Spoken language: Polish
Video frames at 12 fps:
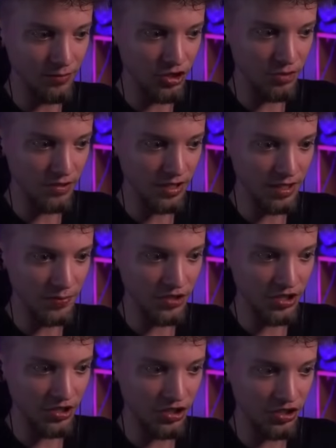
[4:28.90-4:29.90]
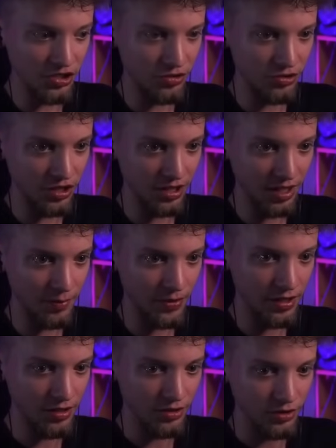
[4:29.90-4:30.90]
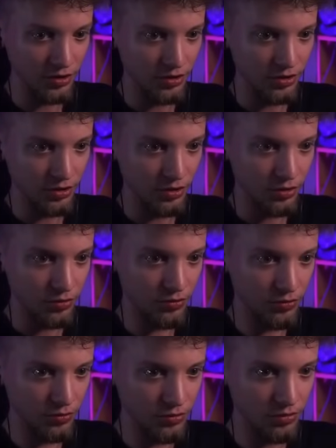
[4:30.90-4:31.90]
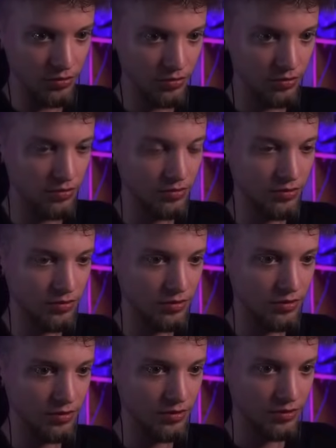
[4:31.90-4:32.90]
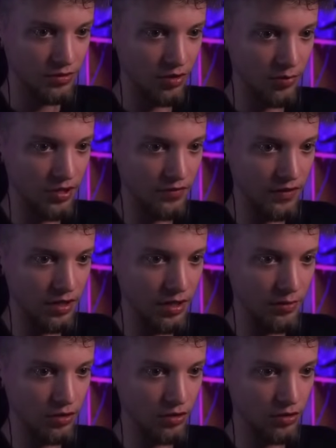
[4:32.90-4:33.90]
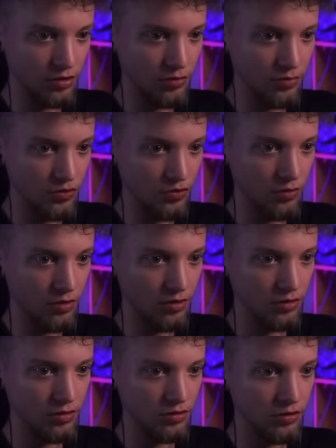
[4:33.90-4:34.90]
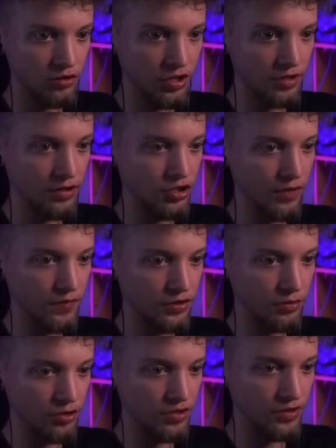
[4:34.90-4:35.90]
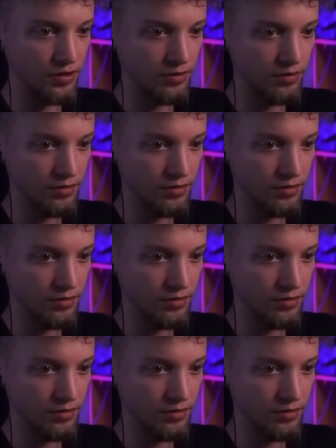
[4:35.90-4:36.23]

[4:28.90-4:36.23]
musimy tędy przejść, 64 Dobra. HP. U. Oberwałeś od niego? Oberwałem, ojoj, mrugło. Cza e, szafy są czyste.